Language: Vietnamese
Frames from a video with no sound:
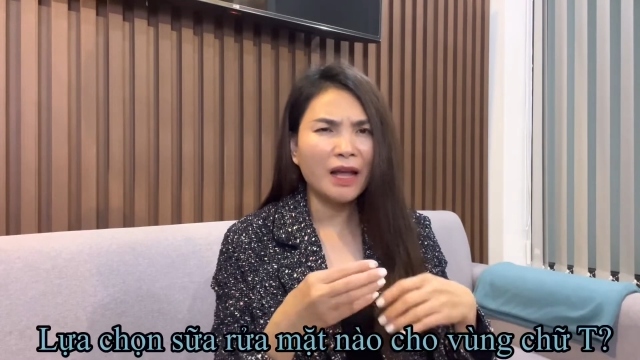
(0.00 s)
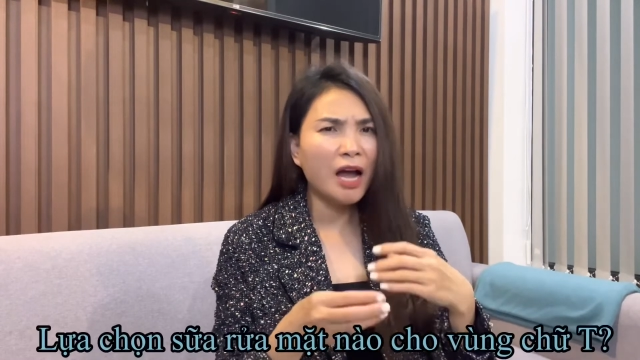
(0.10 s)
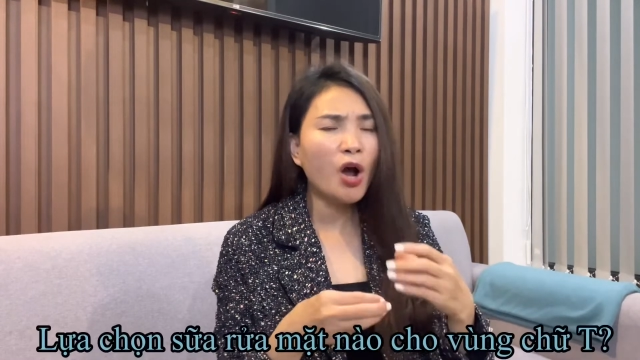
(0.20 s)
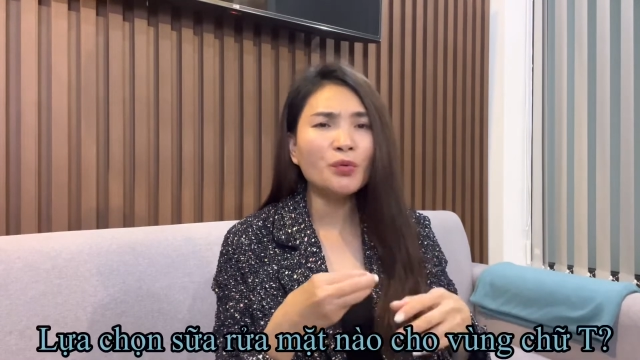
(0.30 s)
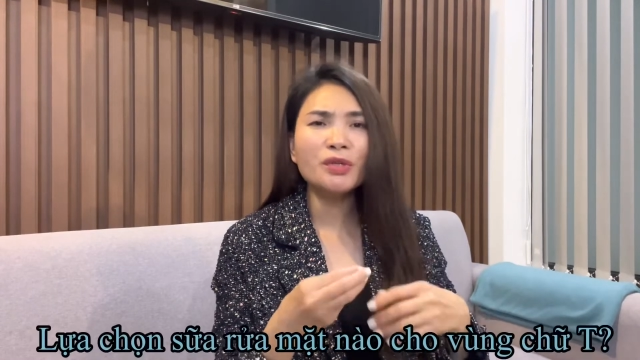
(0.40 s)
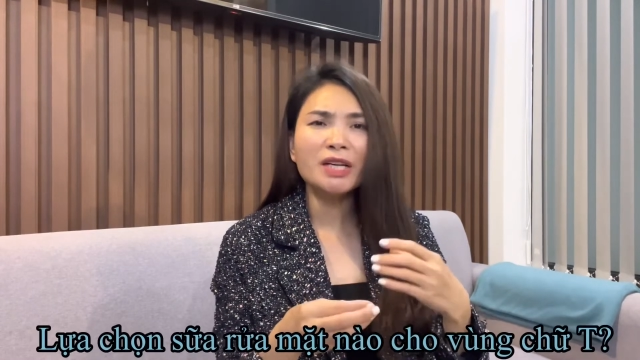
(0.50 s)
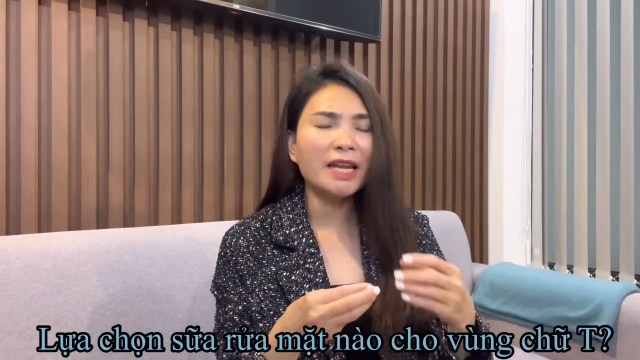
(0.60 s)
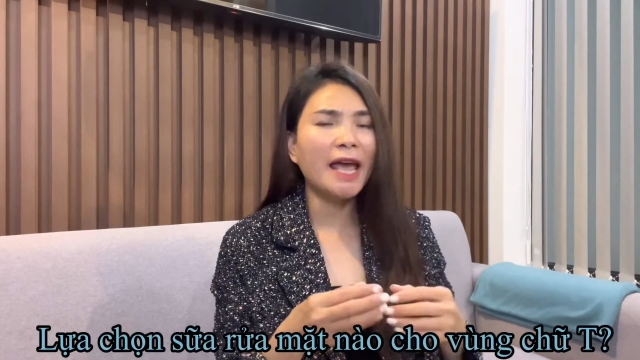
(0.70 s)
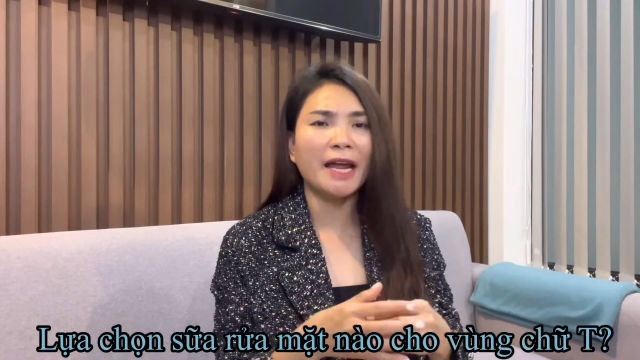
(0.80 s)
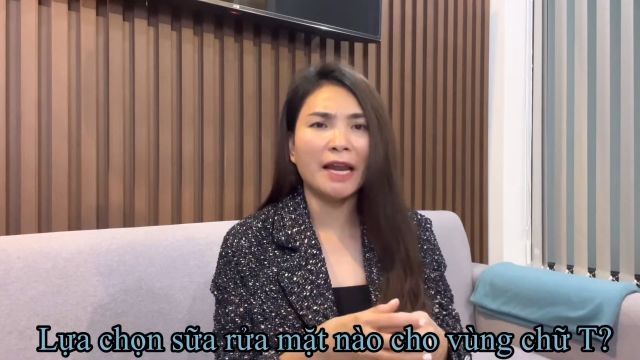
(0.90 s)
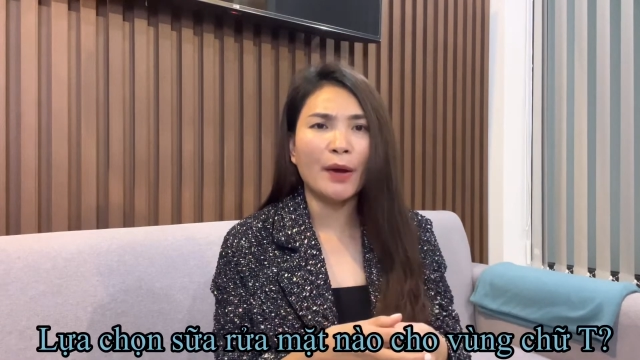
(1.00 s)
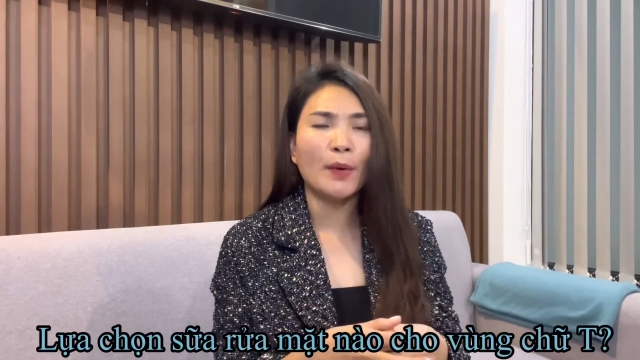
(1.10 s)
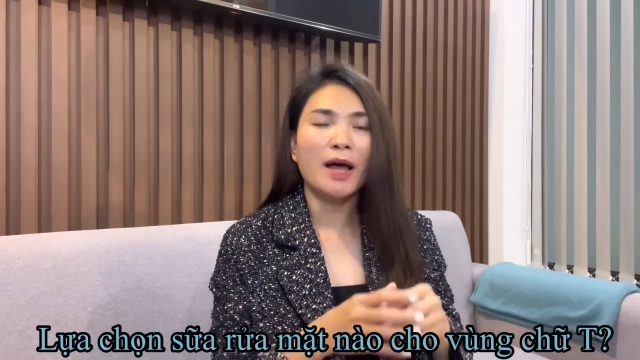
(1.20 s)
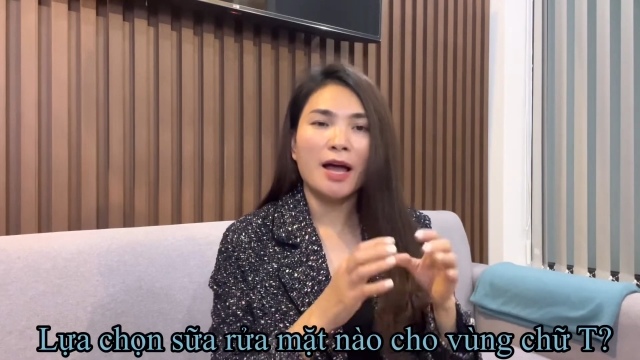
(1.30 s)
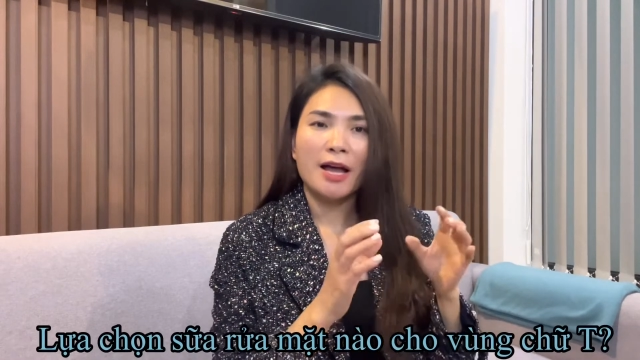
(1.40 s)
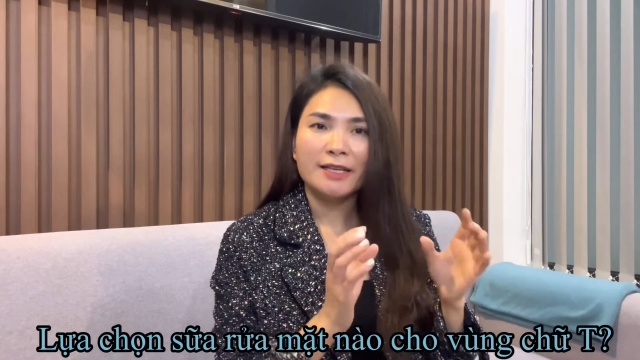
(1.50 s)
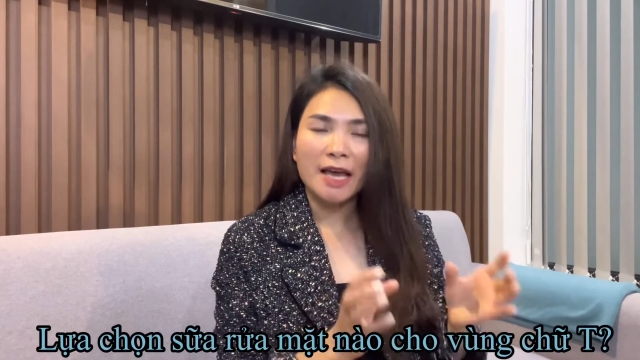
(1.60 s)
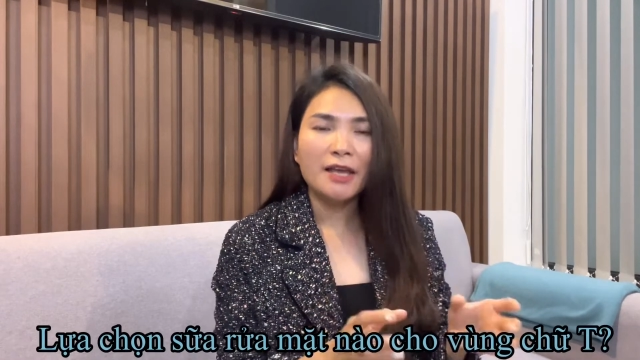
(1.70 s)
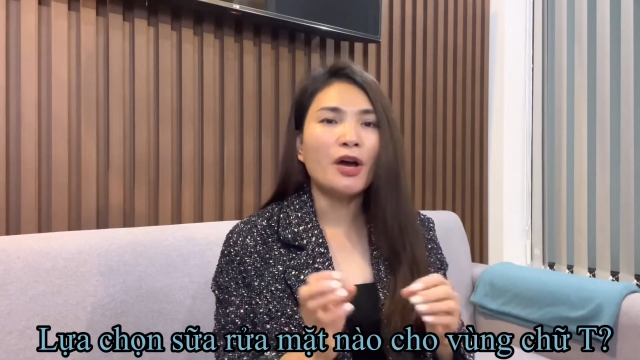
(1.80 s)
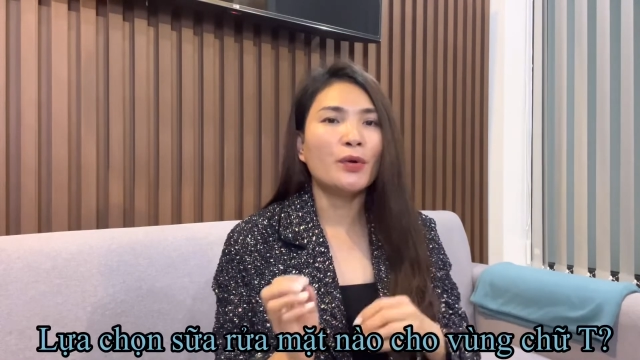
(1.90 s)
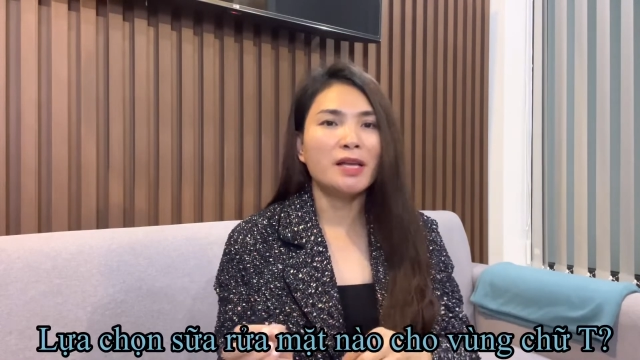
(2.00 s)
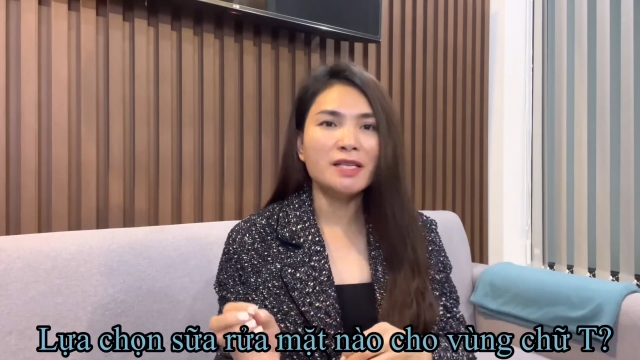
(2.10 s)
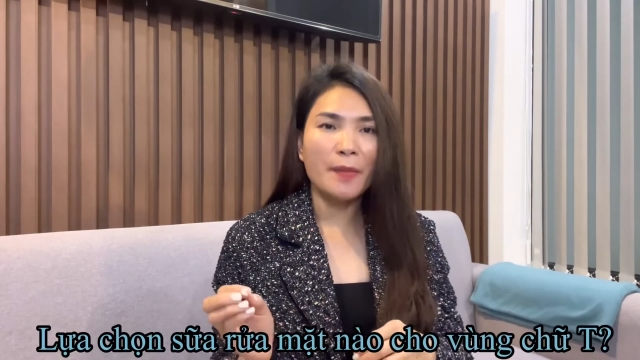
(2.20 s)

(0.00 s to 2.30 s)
Hầu như khách hàng nào da dầu đến